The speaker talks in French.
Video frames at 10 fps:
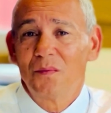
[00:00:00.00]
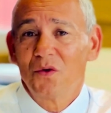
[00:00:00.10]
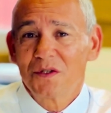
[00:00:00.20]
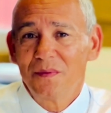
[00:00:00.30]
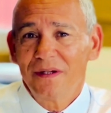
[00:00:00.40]

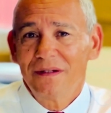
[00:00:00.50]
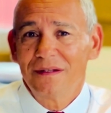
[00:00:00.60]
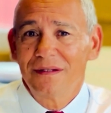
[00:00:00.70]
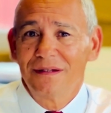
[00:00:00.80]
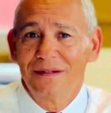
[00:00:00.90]

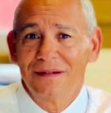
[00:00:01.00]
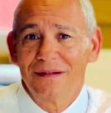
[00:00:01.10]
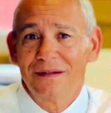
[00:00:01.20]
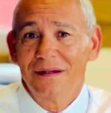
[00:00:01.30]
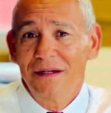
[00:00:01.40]
Prospérité,
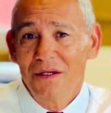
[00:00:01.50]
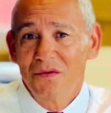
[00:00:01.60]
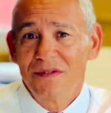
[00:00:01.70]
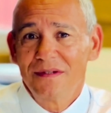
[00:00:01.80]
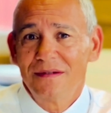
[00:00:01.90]

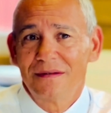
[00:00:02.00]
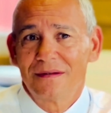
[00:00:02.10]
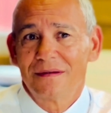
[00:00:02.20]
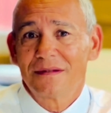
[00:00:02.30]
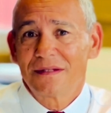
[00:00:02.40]
réussite,
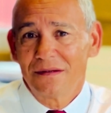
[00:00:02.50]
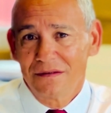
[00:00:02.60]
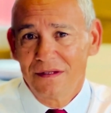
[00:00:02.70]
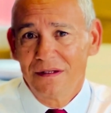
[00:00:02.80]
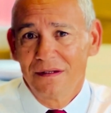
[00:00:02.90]

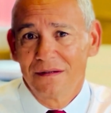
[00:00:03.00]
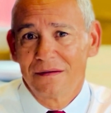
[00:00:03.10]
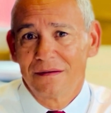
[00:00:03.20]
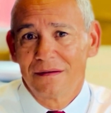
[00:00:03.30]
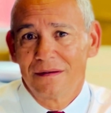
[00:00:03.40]
santé
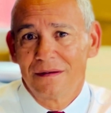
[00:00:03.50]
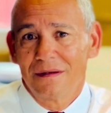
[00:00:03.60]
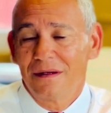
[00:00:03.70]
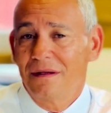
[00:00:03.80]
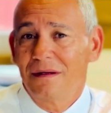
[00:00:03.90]

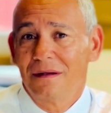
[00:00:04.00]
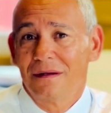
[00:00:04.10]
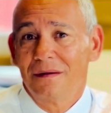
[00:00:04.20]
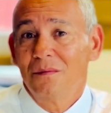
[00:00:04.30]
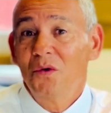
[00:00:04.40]
et
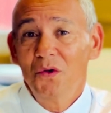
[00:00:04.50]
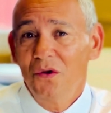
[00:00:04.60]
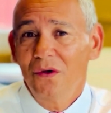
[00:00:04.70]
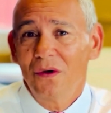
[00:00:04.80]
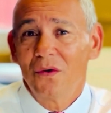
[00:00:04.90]

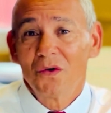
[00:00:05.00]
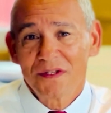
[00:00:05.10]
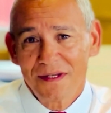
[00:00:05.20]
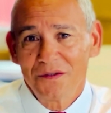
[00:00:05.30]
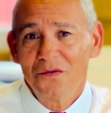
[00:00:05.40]
bonheur au
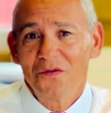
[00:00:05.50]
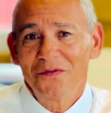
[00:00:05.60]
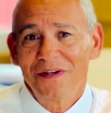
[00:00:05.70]
sein de vos